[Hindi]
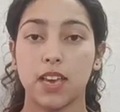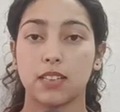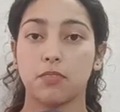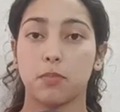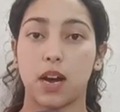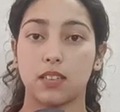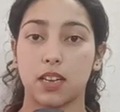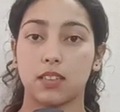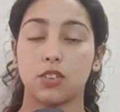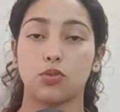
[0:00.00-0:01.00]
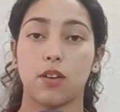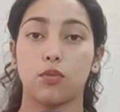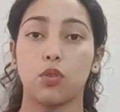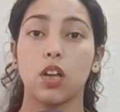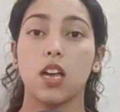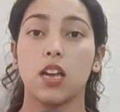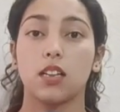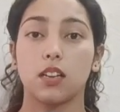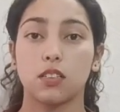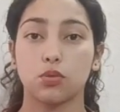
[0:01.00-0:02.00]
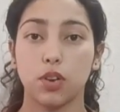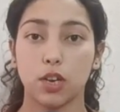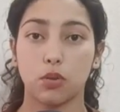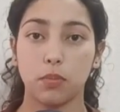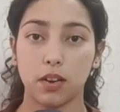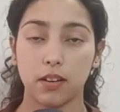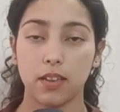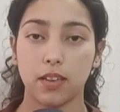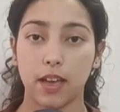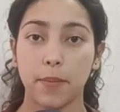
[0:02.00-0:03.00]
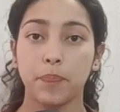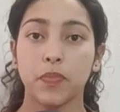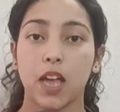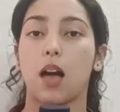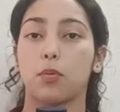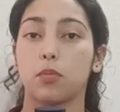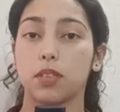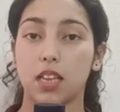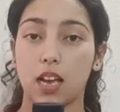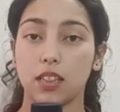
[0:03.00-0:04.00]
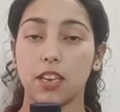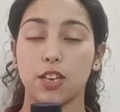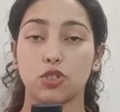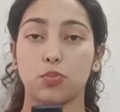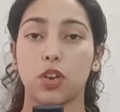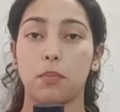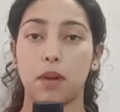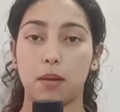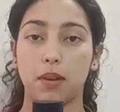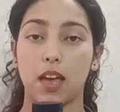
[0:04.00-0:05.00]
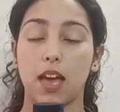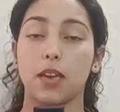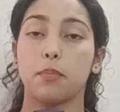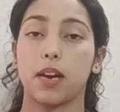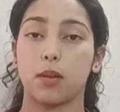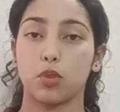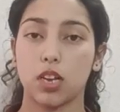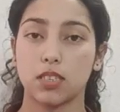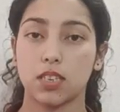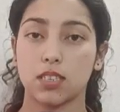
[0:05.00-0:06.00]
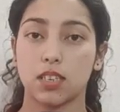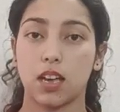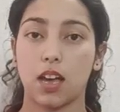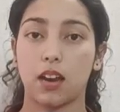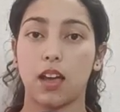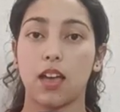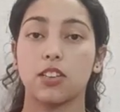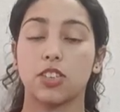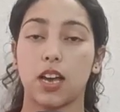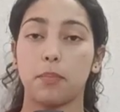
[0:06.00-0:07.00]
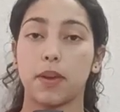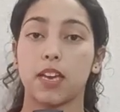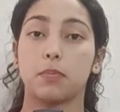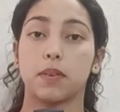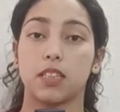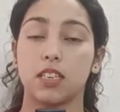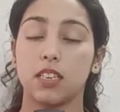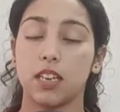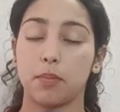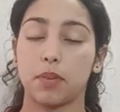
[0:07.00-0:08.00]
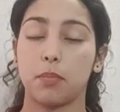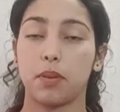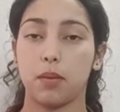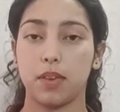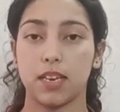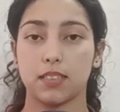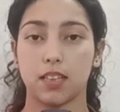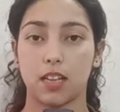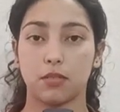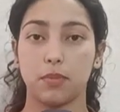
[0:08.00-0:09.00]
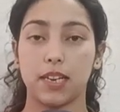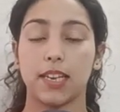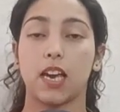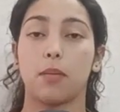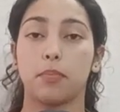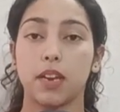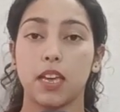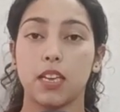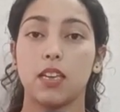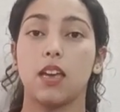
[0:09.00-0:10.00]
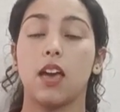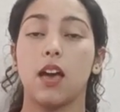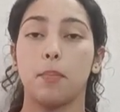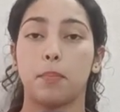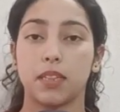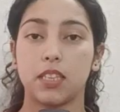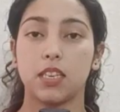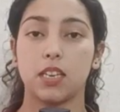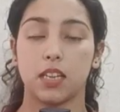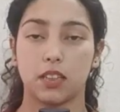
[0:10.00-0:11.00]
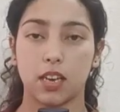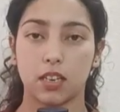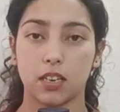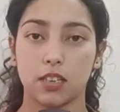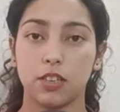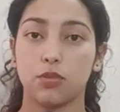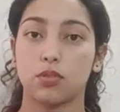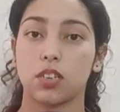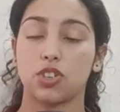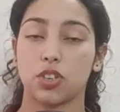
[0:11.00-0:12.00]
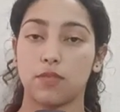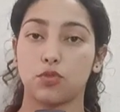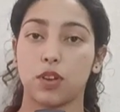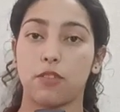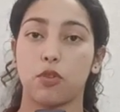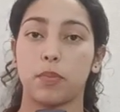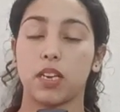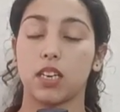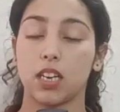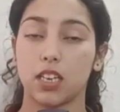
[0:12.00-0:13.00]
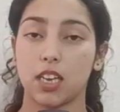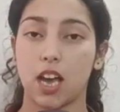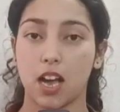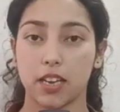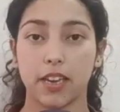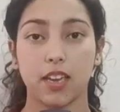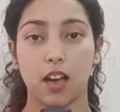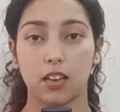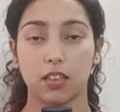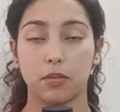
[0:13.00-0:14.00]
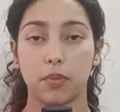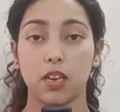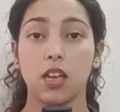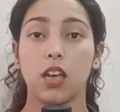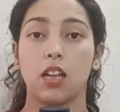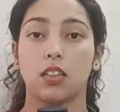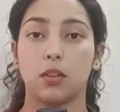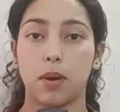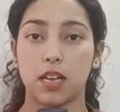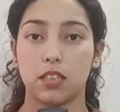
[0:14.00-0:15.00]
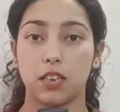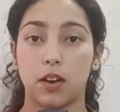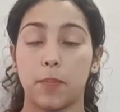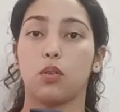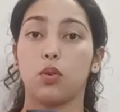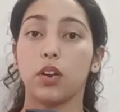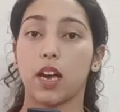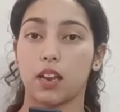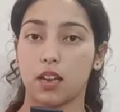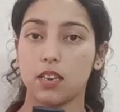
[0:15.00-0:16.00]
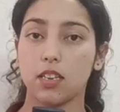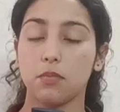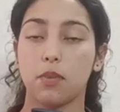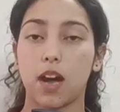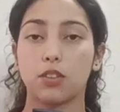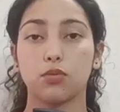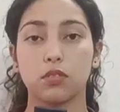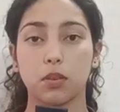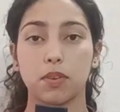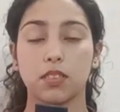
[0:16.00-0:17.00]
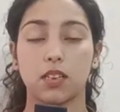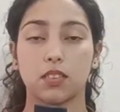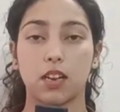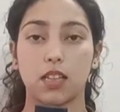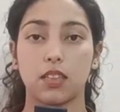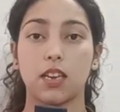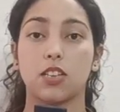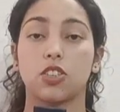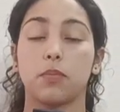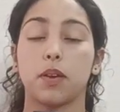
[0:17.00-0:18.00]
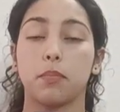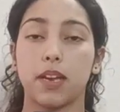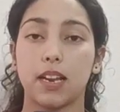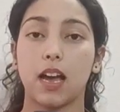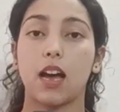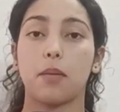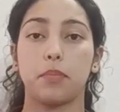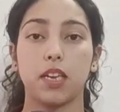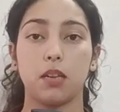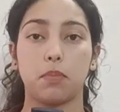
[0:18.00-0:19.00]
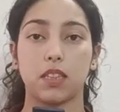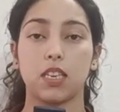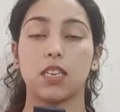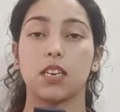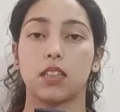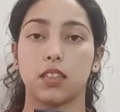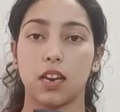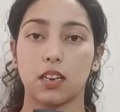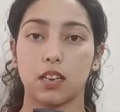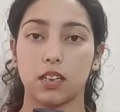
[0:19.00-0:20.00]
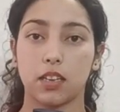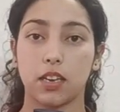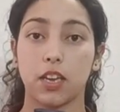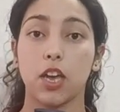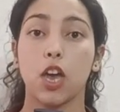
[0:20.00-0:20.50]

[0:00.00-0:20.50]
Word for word: भी ऐसी वारदातें जो है वो सुनने को मिल रही हैं आपको बता दें ये जो पूरा मामला है ये बारामूला से नज़र आ रहा है जहाँ पे एक पत्नी ने अपने प्रेमी के साथ मिलकर अपने ही पति की हत्या कर दी और उसका शव जो है वो अपने घर के आगे ही आंगन में दबा दिया और हैरानी की बात उस समय नज़र आती है जब ये महिला अपने ही पति की हत्या करके